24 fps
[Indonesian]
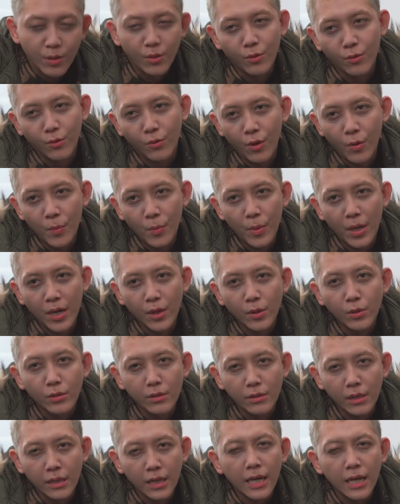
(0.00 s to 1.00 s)
gue
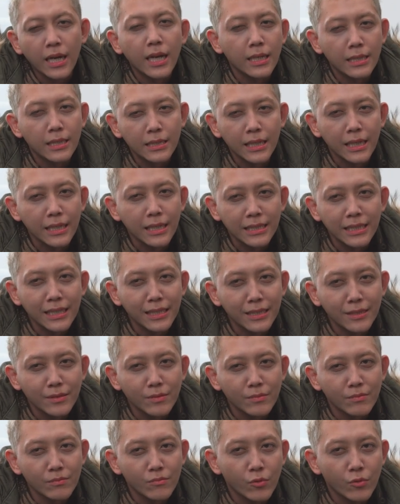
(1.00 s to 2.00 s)
mau
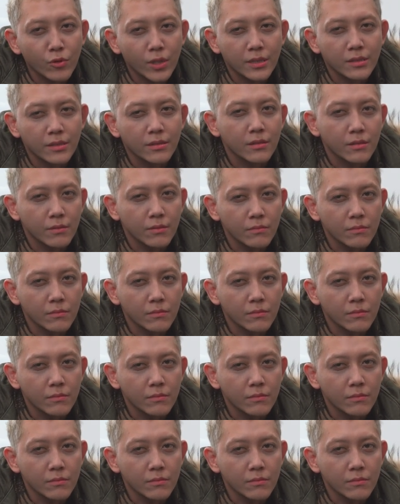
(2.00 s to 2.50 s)
adain buat